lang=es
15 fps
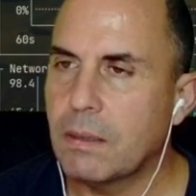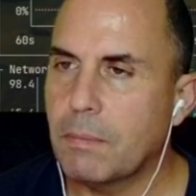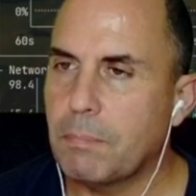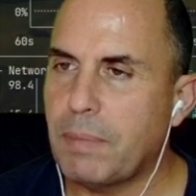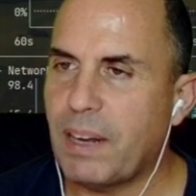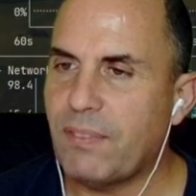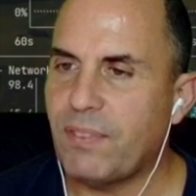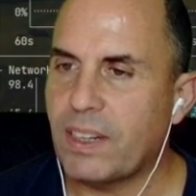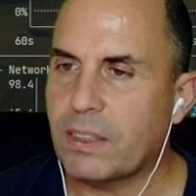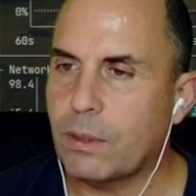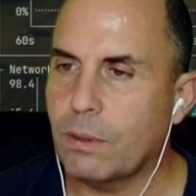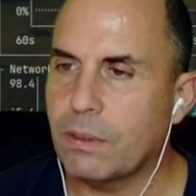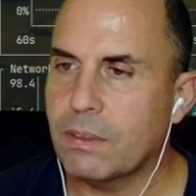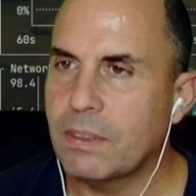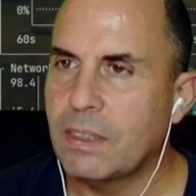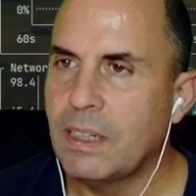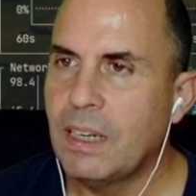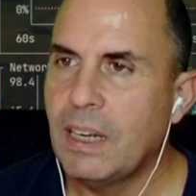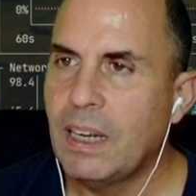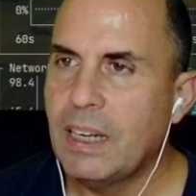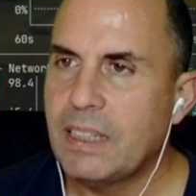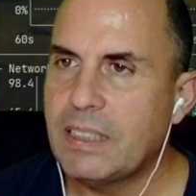Perfecto.
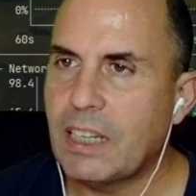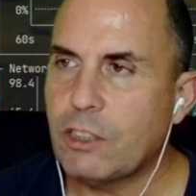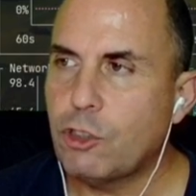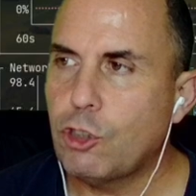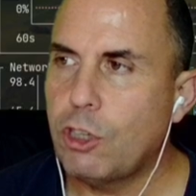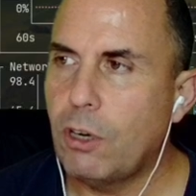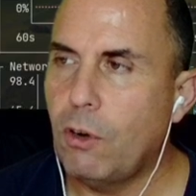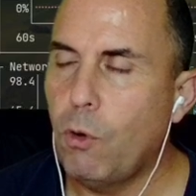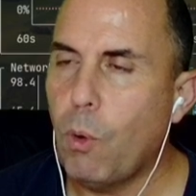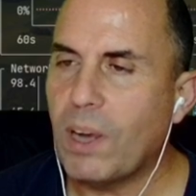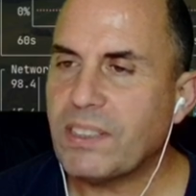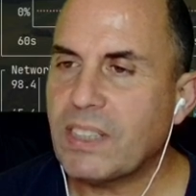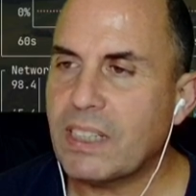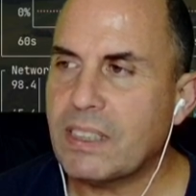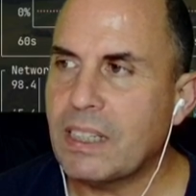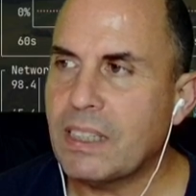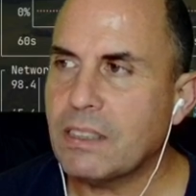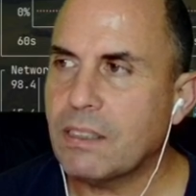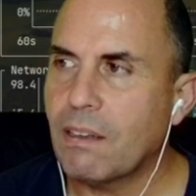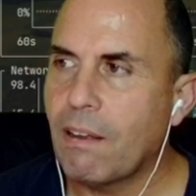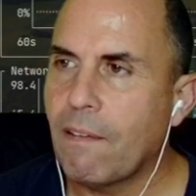Y en Lua Settings,